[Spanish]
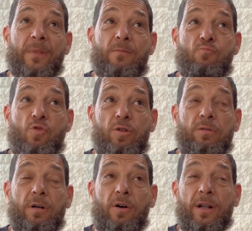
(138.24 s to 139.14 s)
bueno,
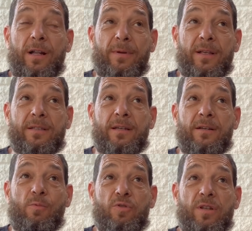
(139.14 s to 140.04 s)
ahora la verdad es que
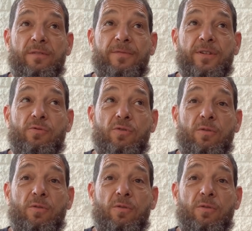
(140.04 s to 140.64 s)
como estáis en fase 1,